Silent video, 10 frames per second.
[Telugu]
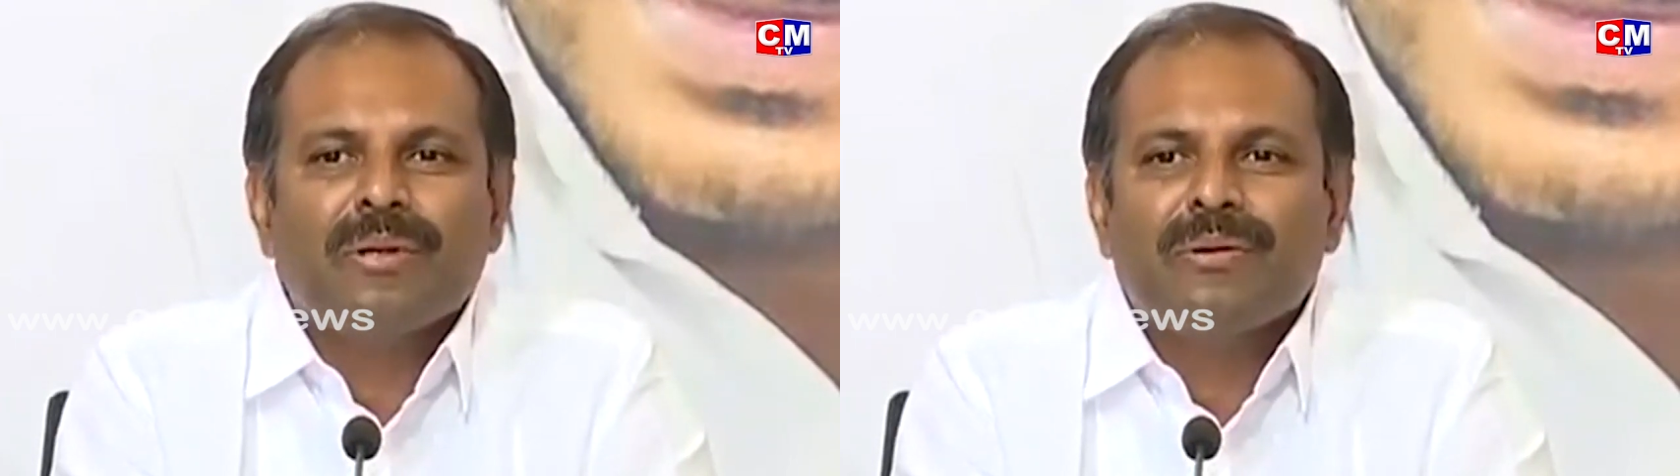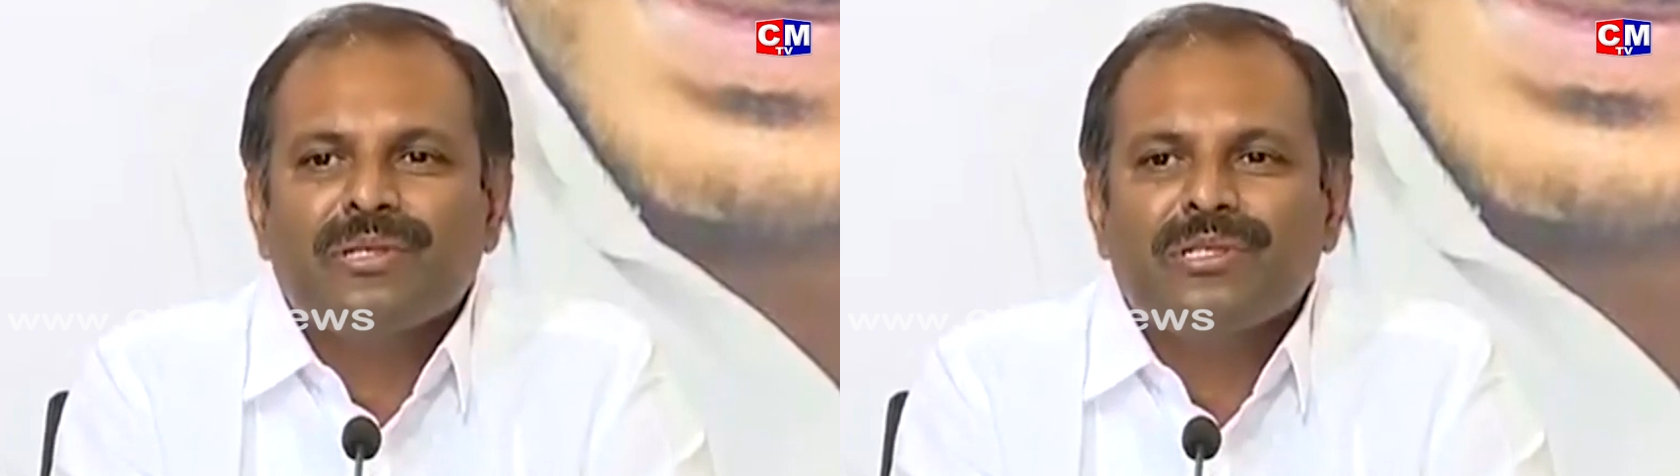
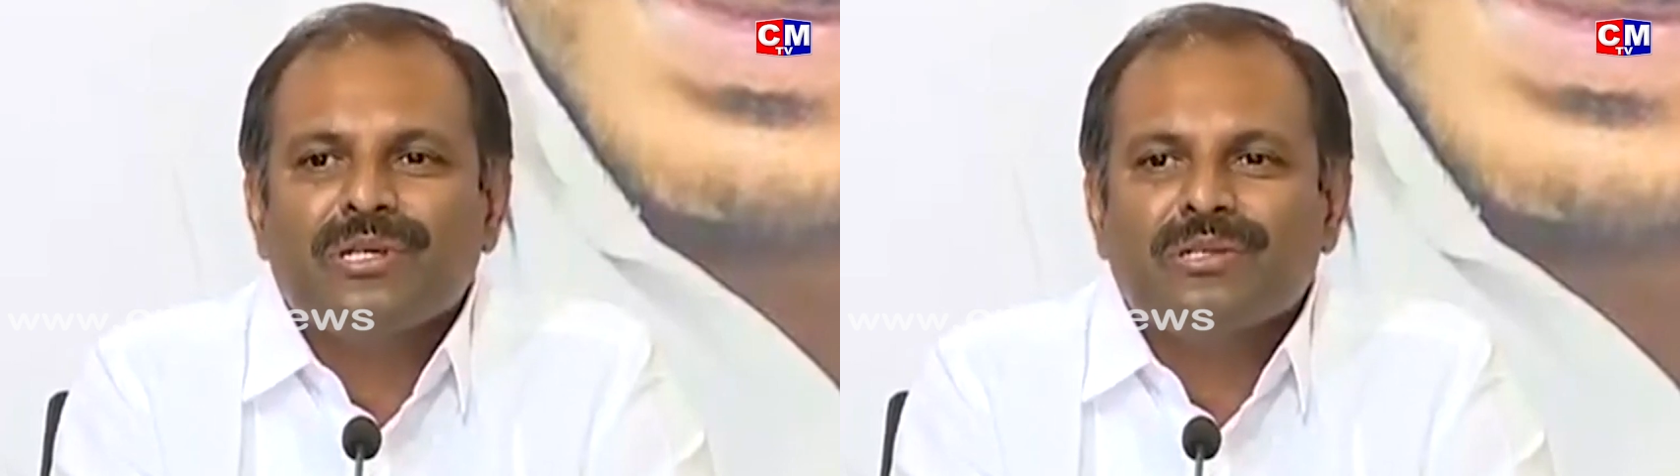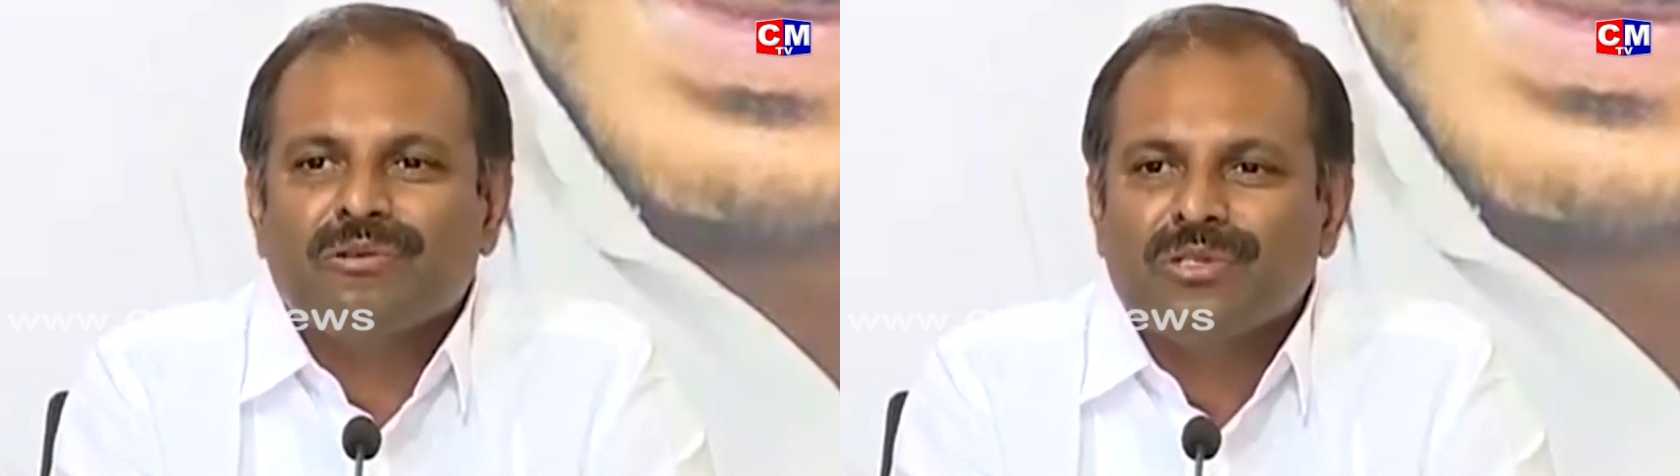
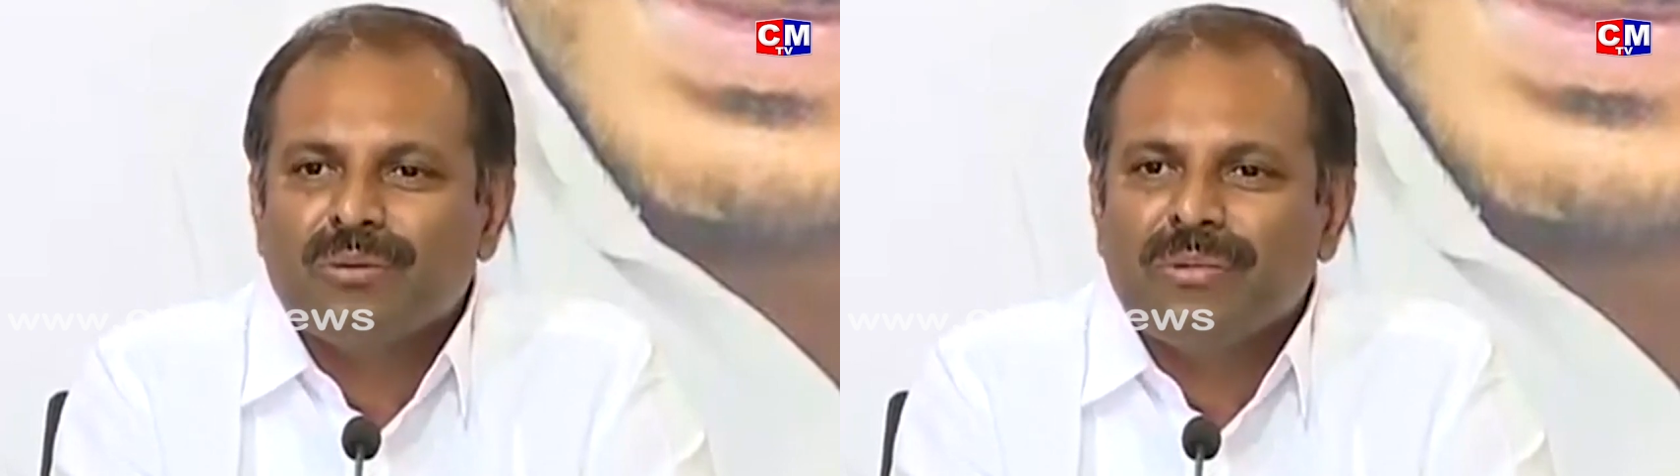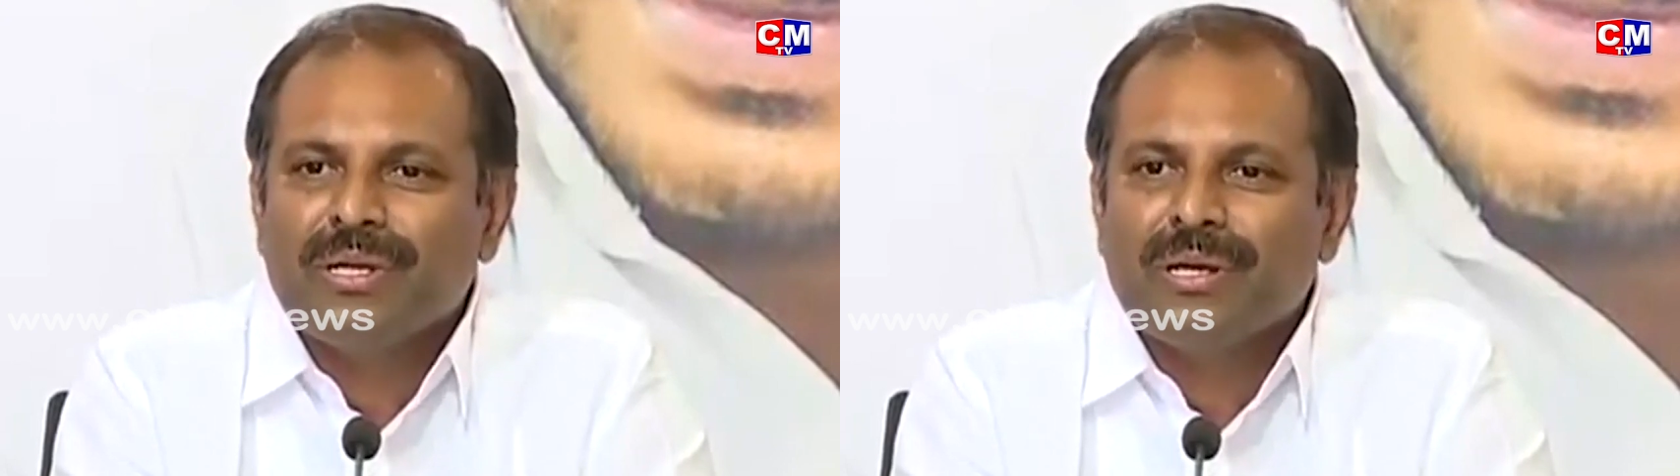ప్రవర్తించారు
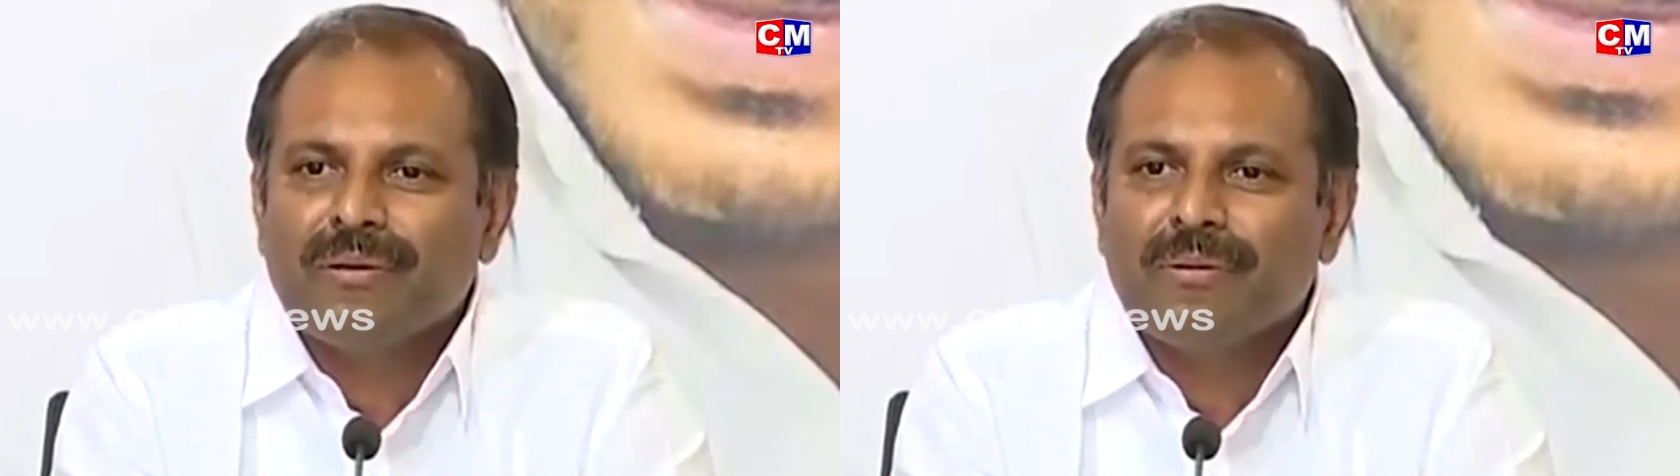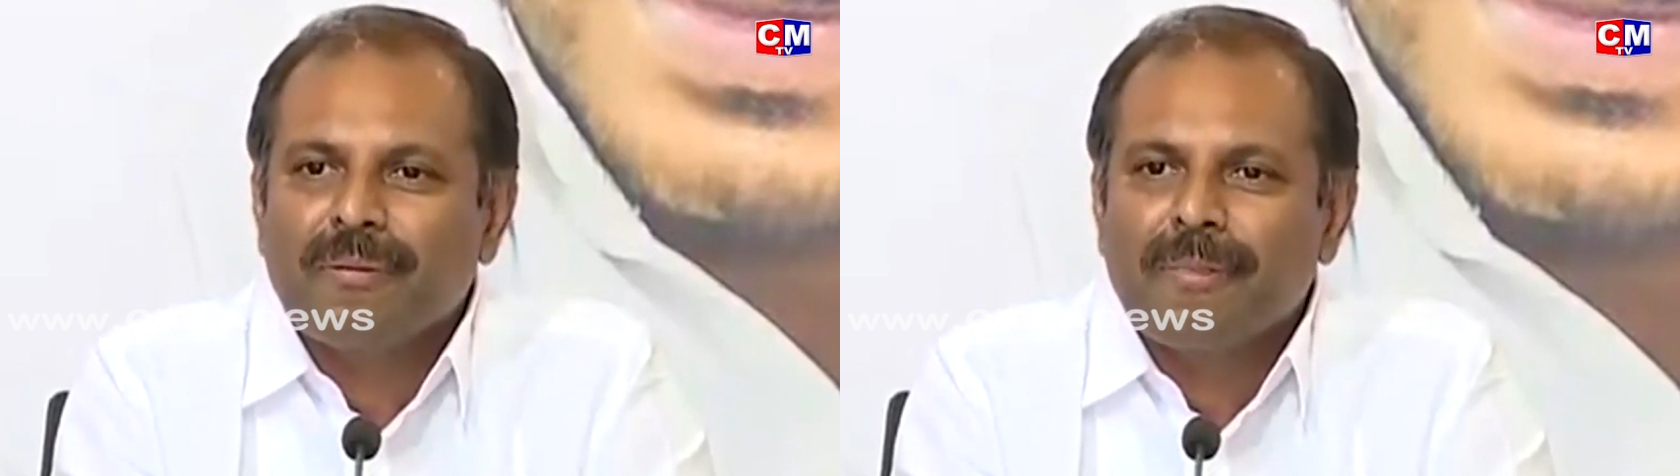సోషల్ మీడియాలో